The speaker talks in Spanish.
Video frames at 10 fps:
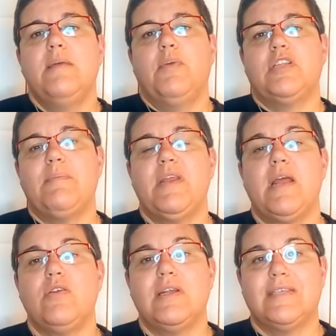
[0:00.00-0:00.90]
pero también
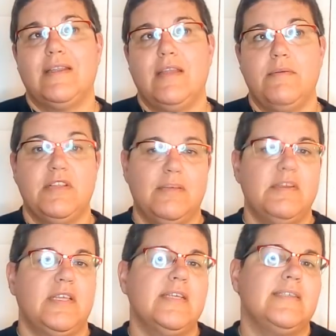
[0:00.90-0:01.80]
hay una serie,
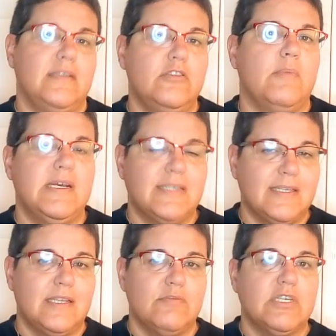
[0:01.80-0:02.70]
evidentemente, de síntomas
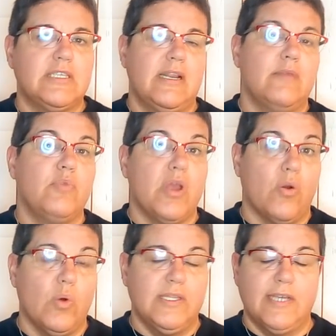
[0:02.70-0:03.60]
que tenemos que tener muy
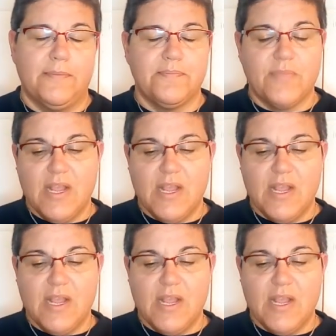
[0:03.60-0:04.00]
en cuenta.